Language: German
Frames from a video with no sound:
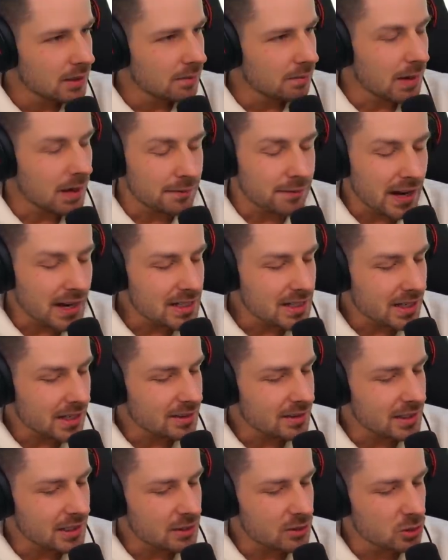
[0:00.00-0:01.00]
Man weiß
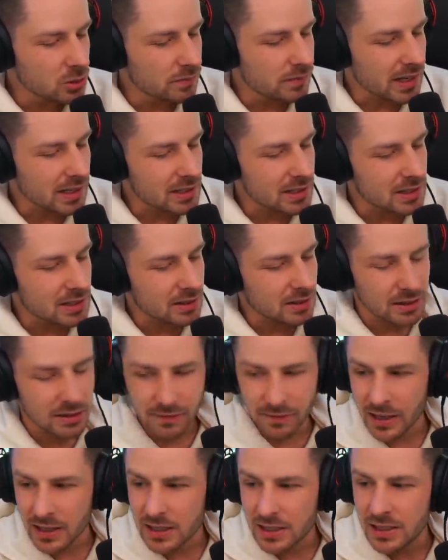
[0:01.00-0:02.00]
halt nicht so, was
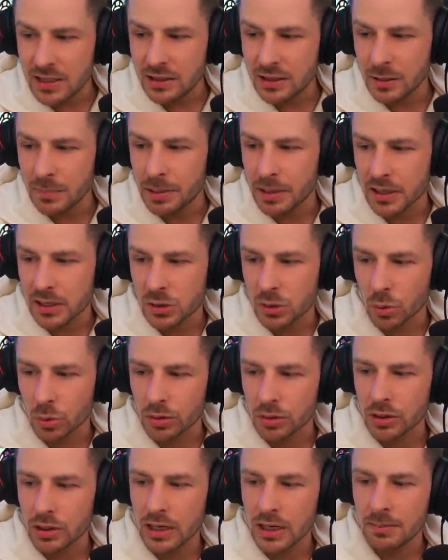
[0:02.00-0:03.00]
was sieht die
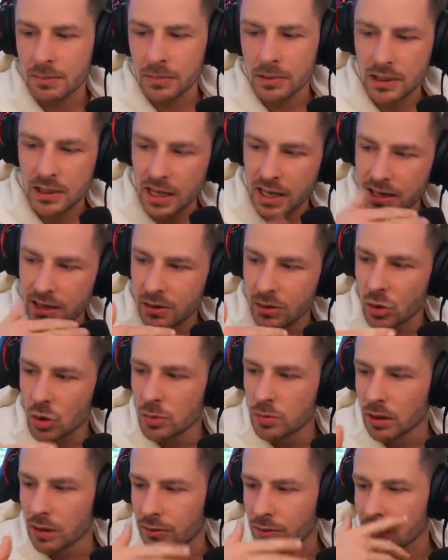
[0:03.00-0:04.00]
Person im
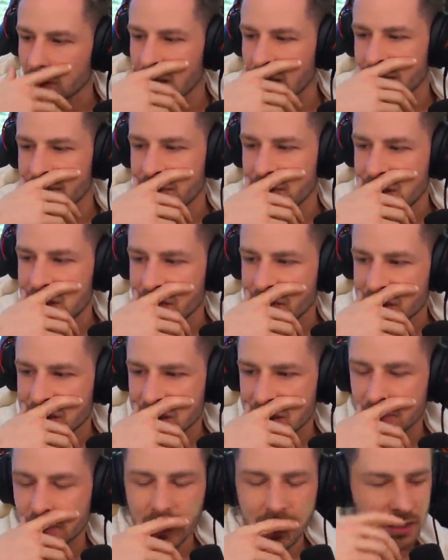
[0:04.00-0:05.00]
Gegenüber von einem? Wisst ihr, was
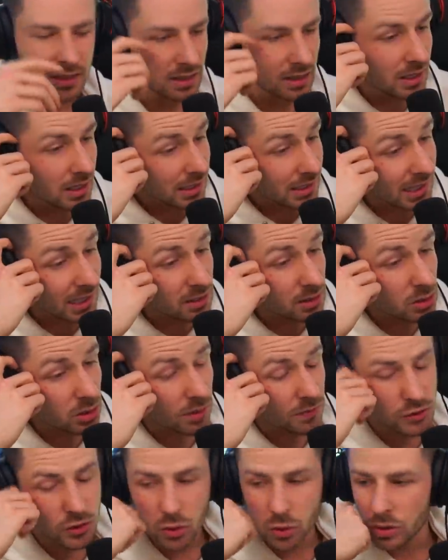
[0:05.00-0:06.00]
ich meine? Ganz
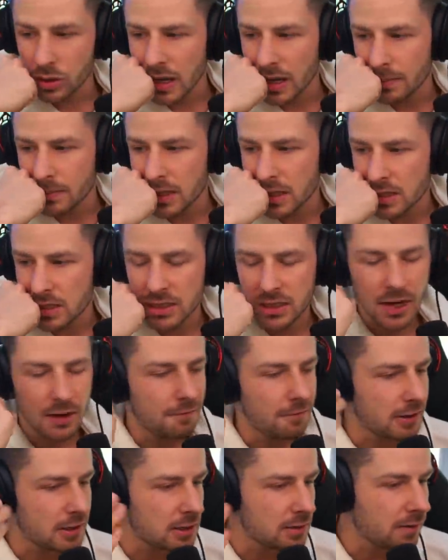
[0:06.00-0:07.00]
oft schon gehabt, dass ich
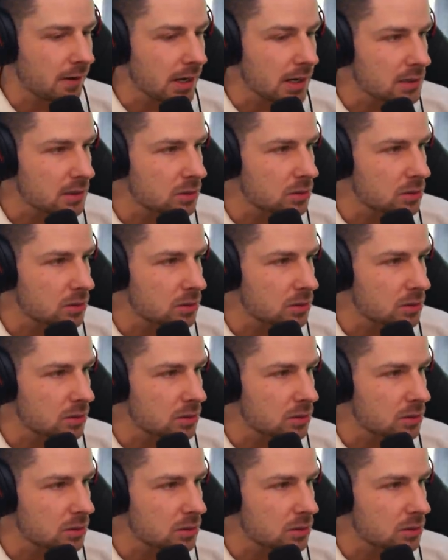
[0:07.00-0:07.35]
einfach nicht weiß,